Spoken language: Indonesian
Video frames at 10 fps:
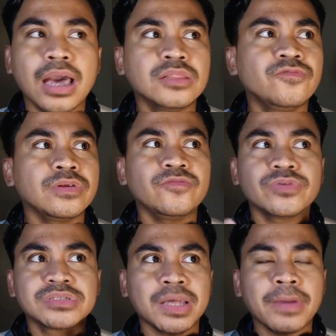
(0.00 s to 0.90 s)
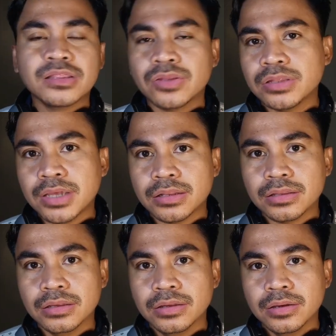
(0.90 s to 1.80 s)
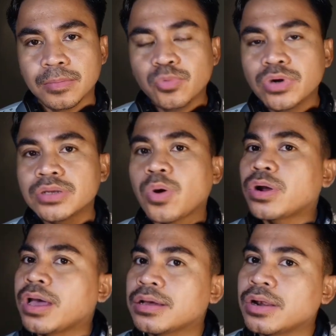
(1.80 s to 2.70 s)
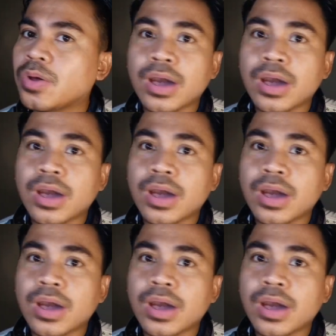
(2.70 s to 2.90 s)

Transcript: At the very first time I thought that mungkin orang